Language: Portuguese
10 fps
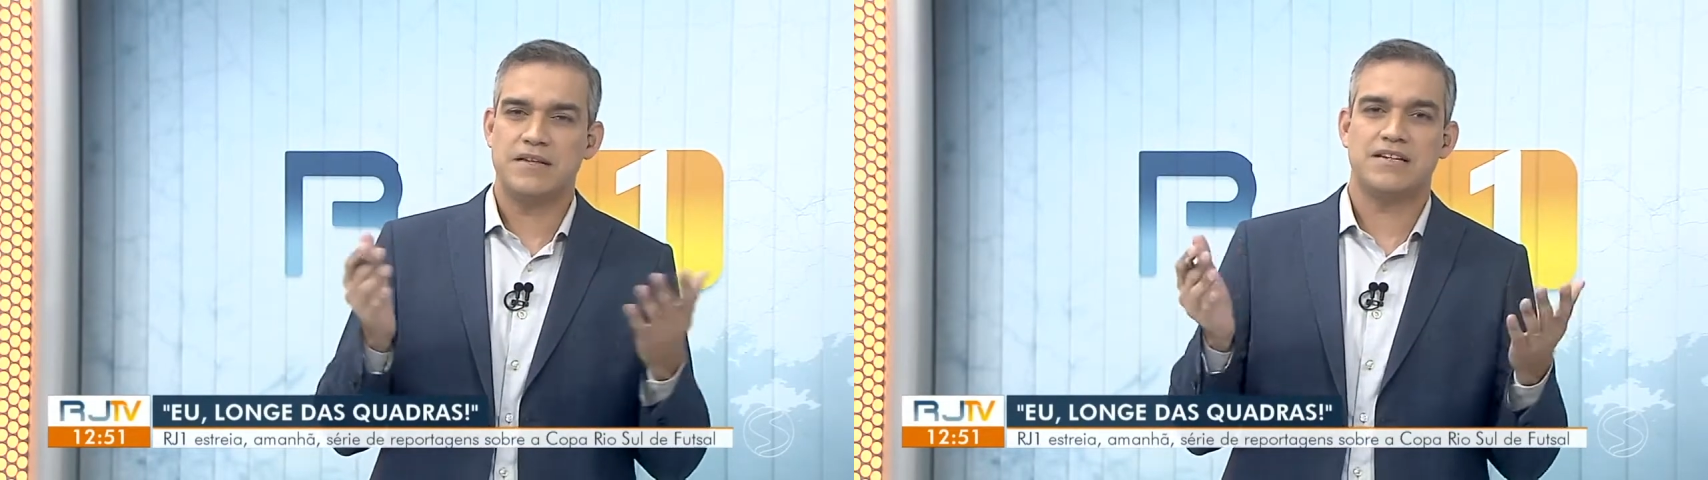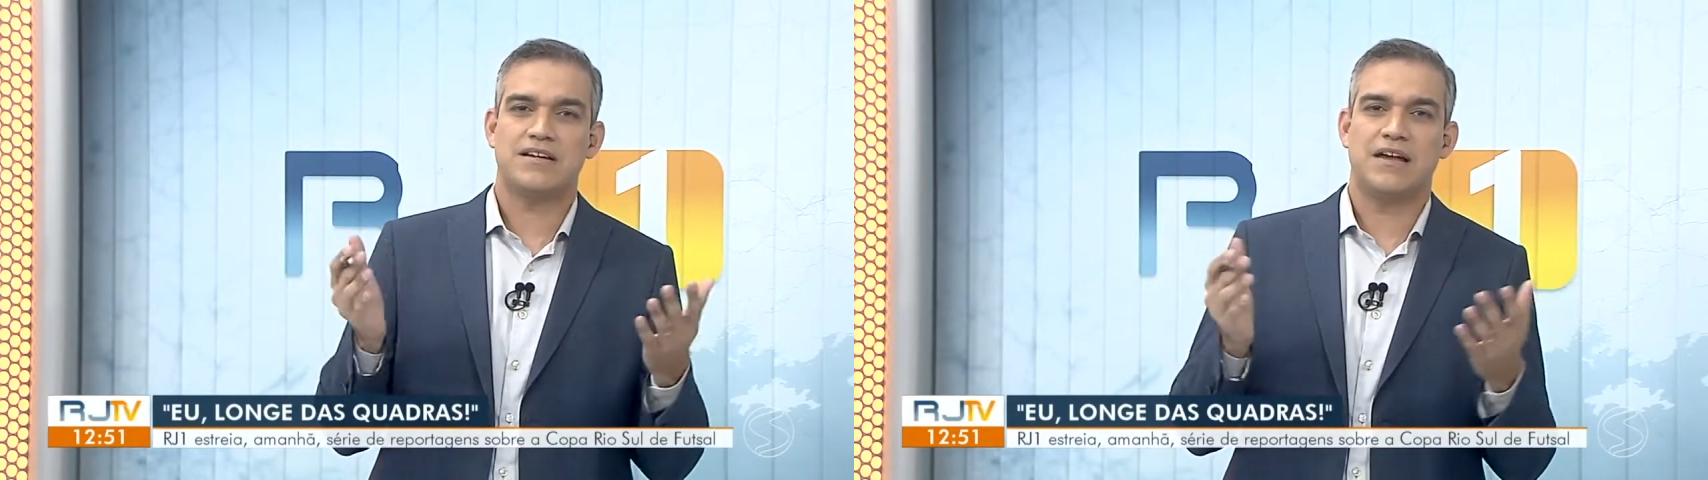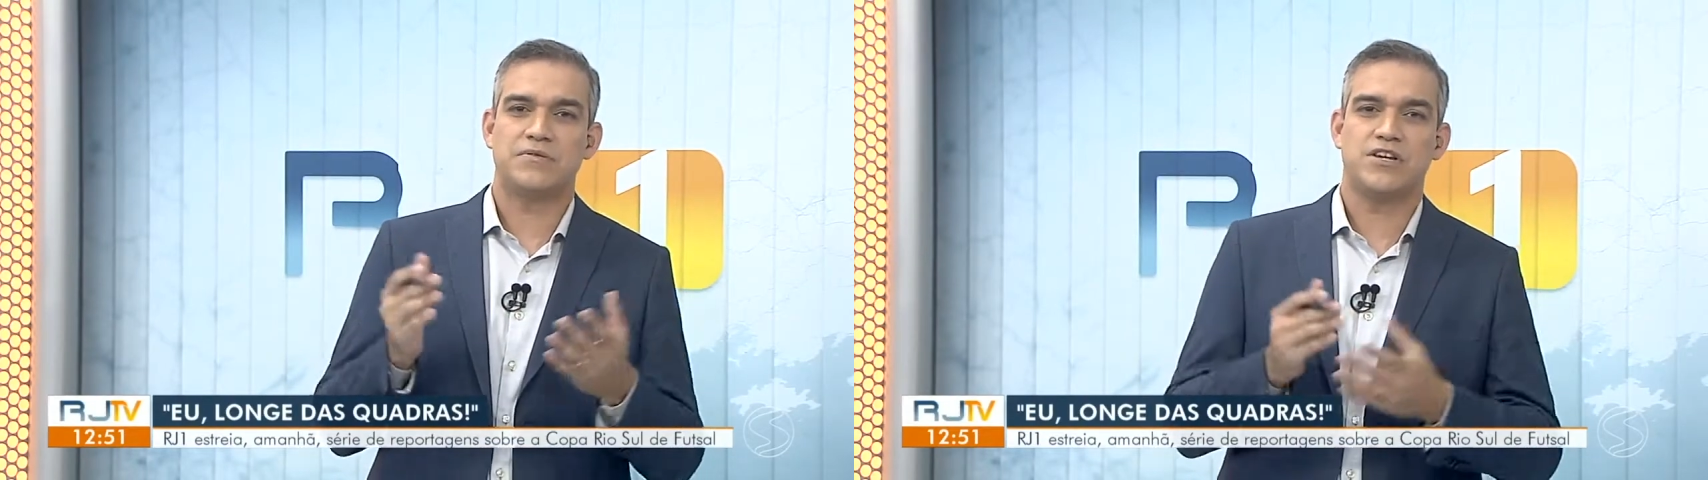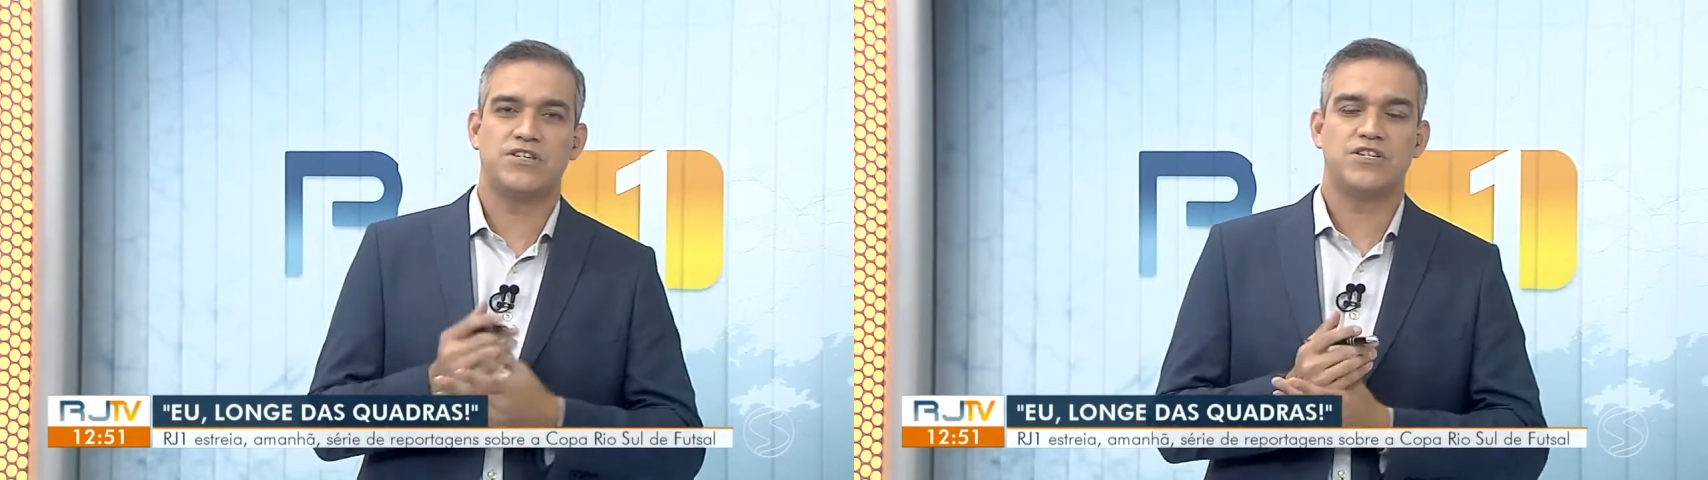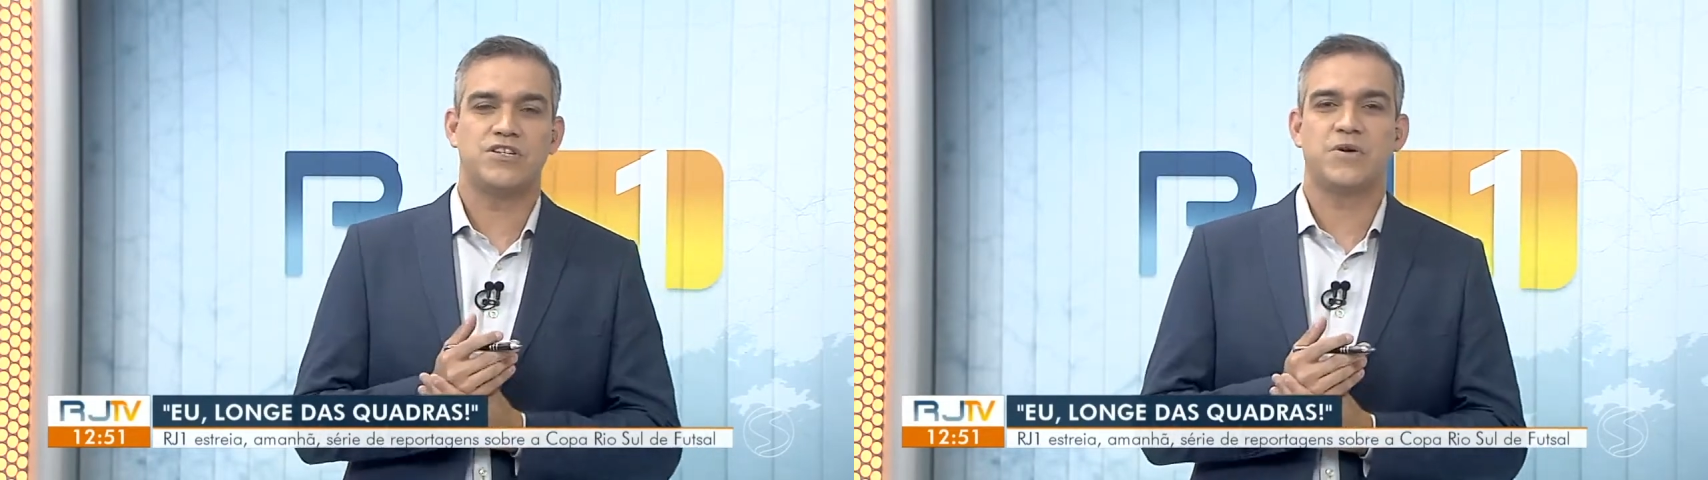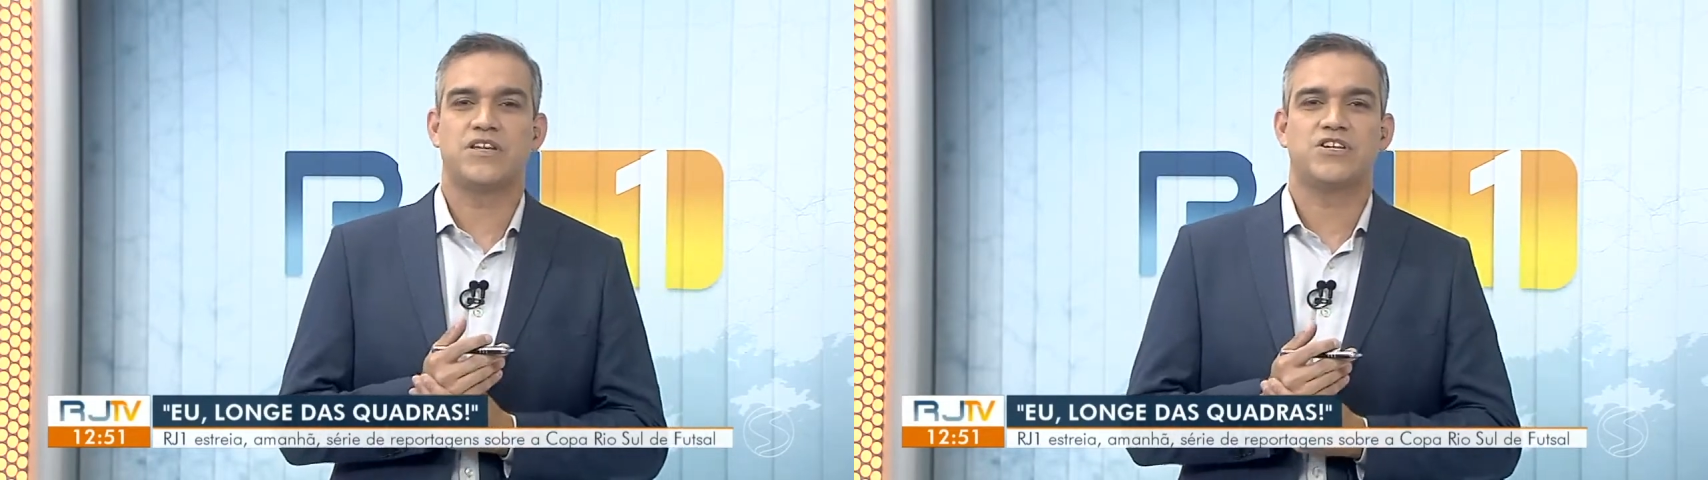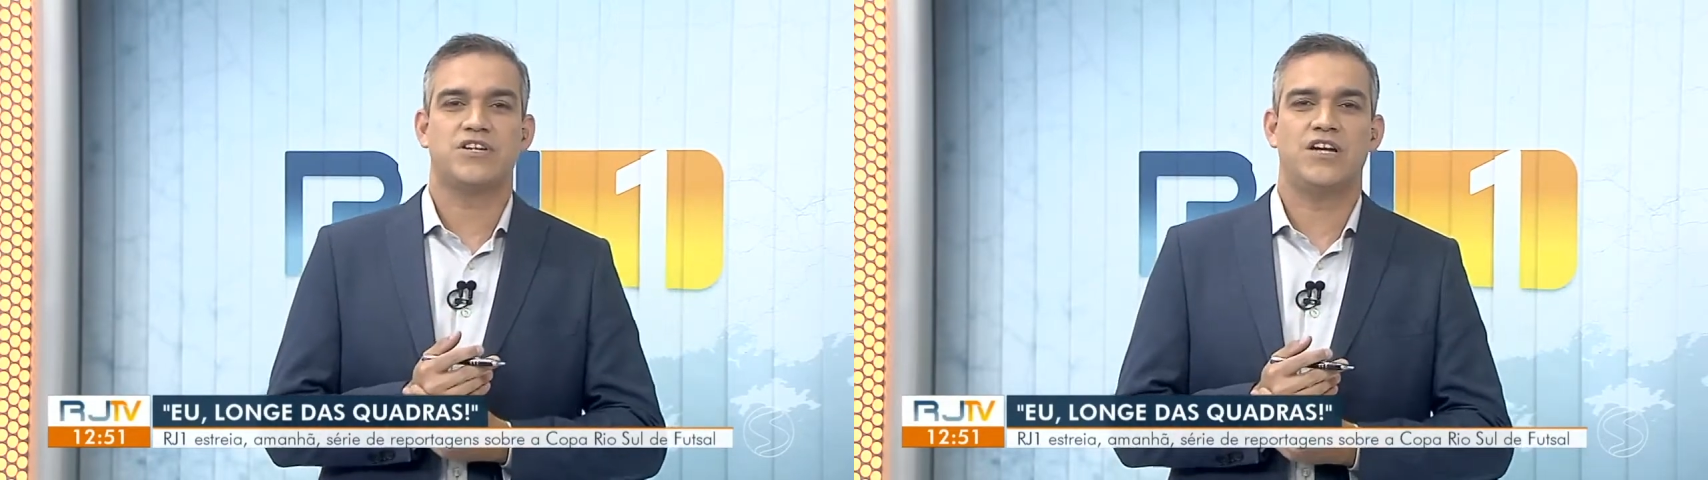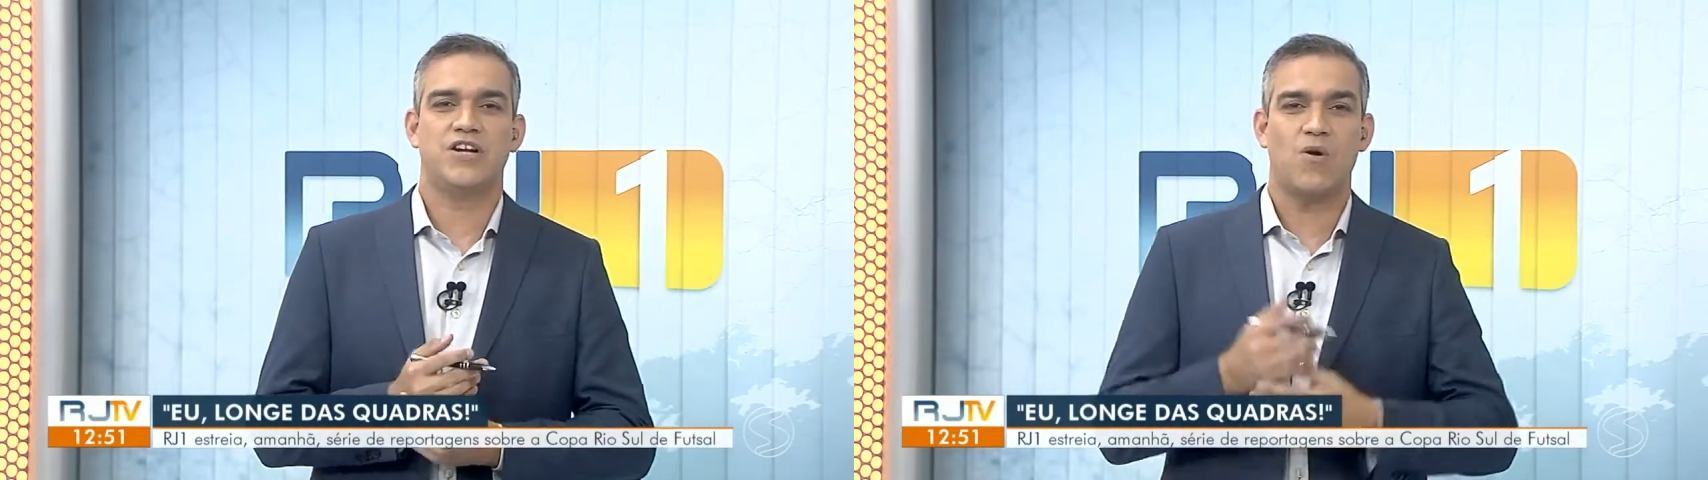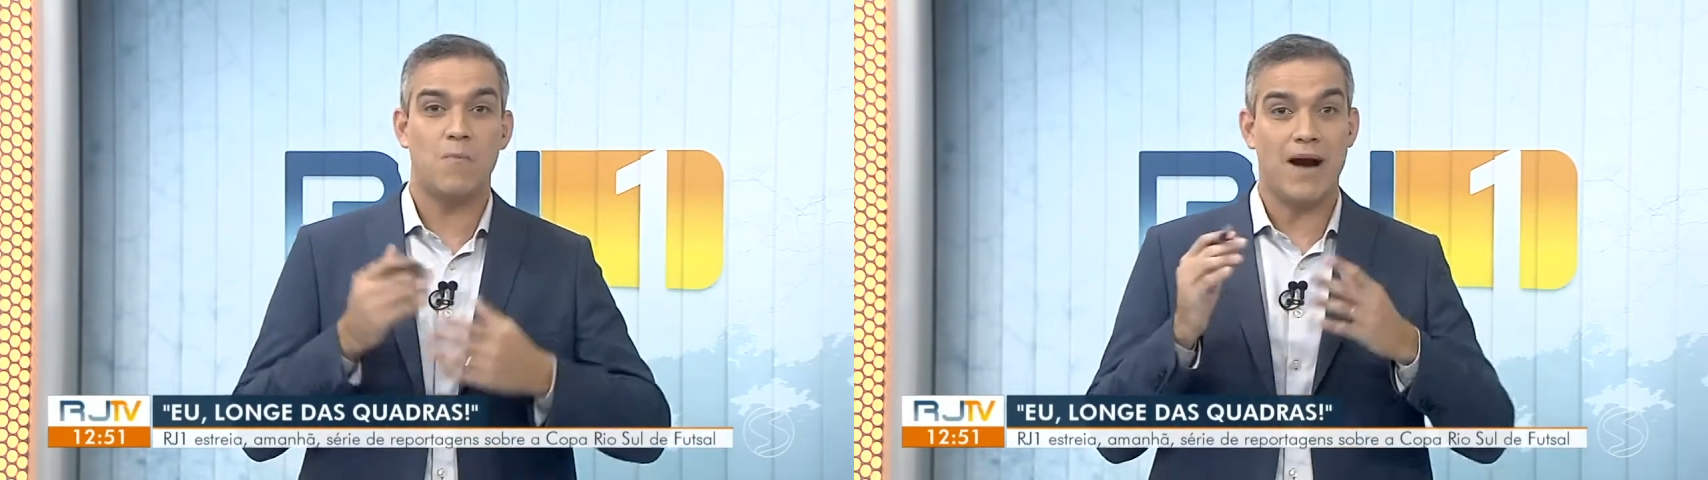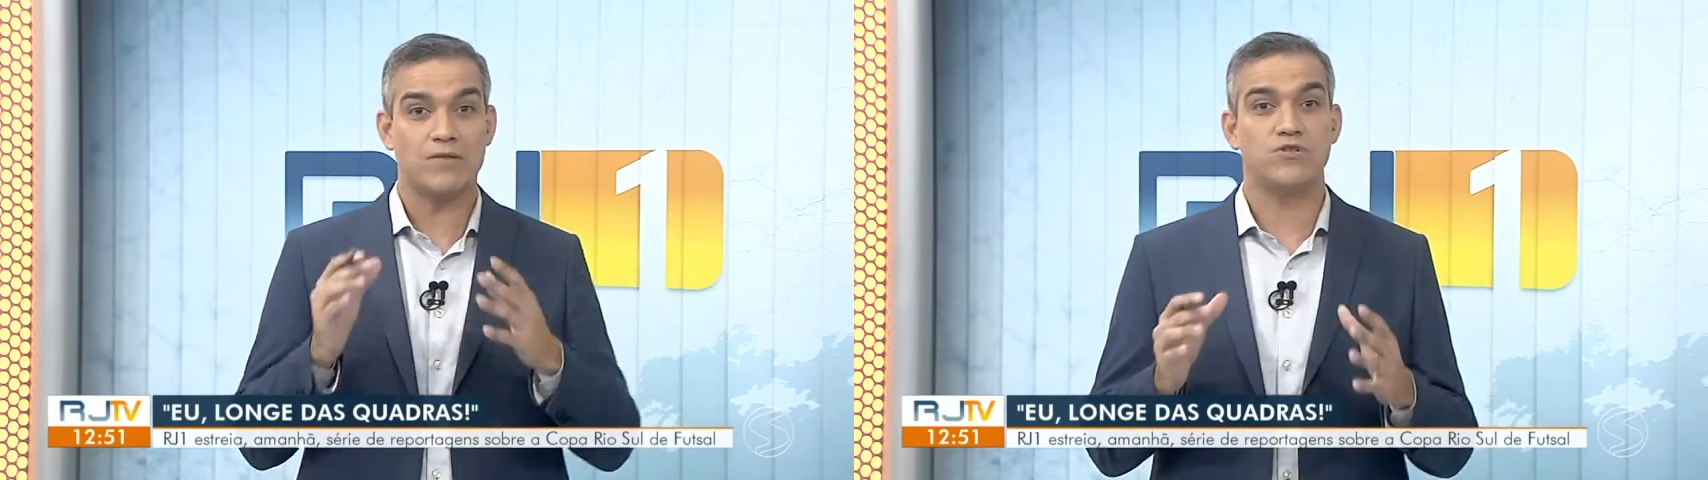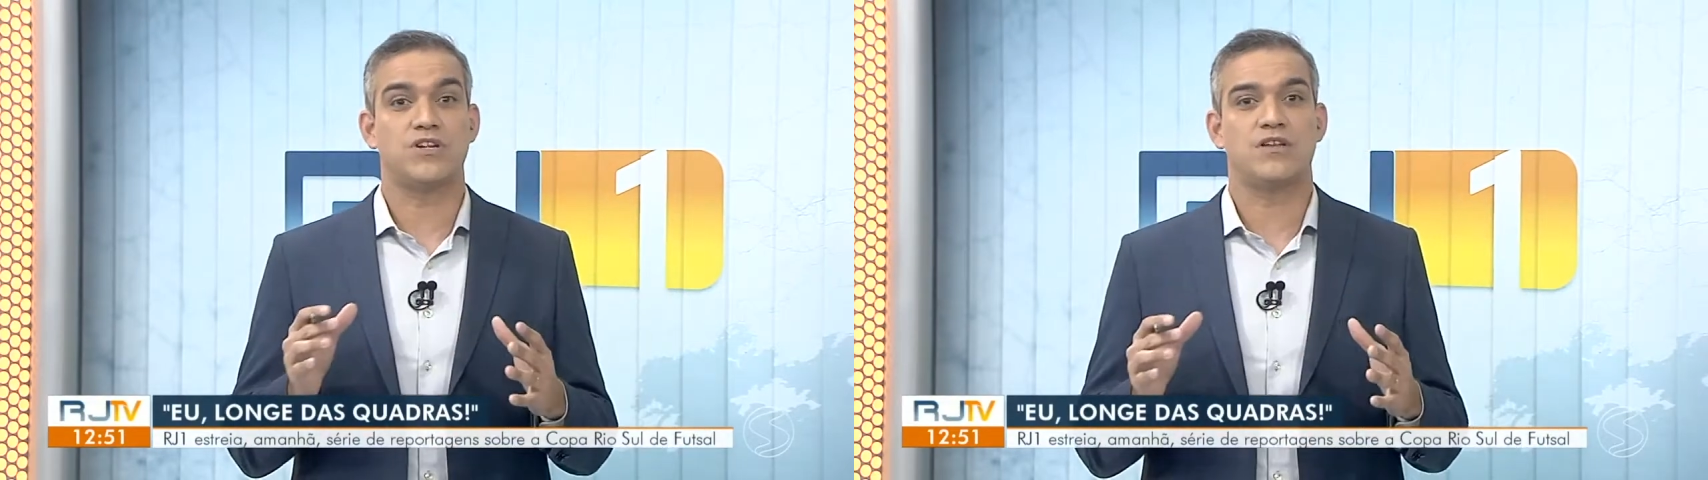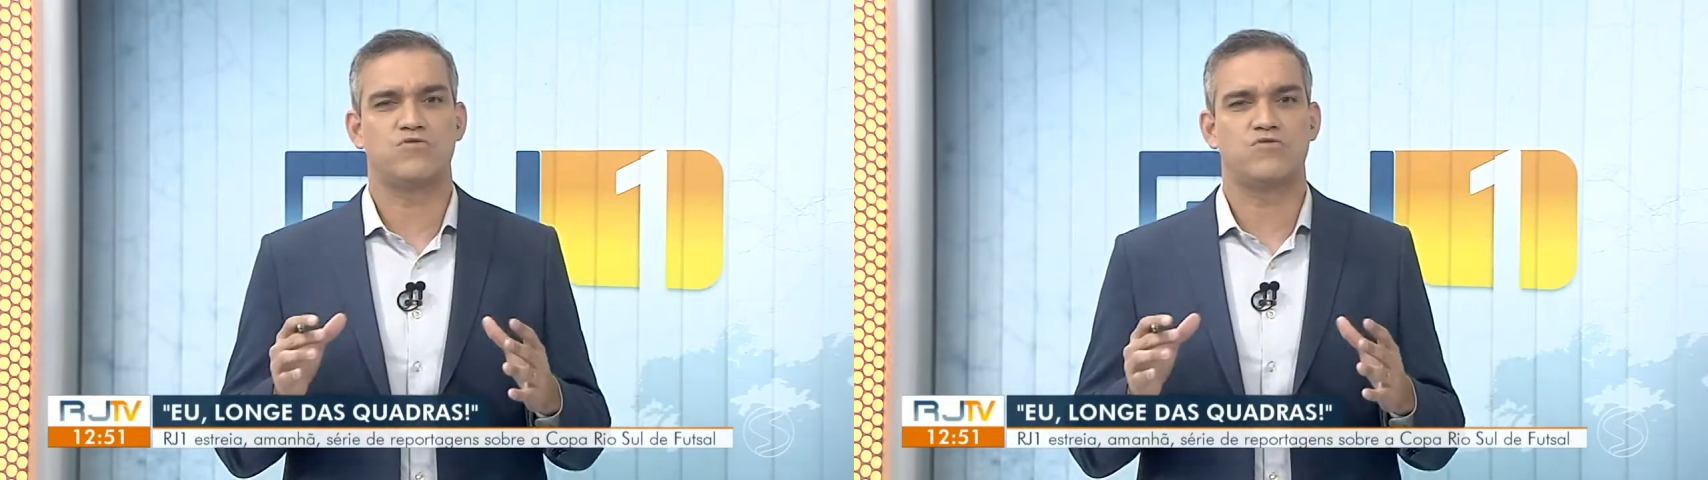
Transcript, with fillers: mas é claro que a gente não ia deixar de arrumar um jeito